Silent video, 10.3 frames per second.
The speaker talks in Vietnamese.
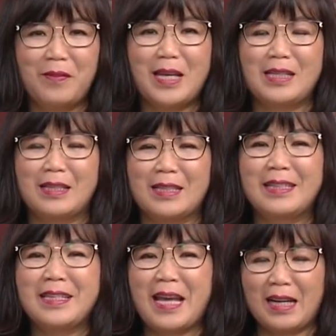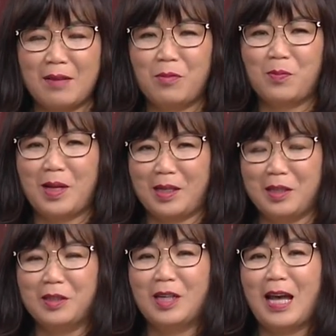vị, xin nhắc lại một lần
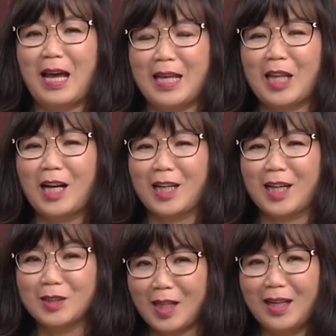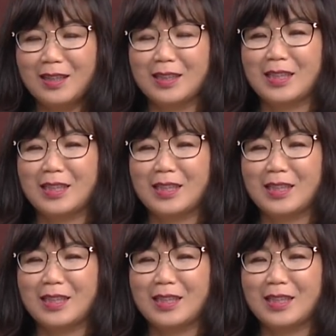nữa là hãy thật cẩn thận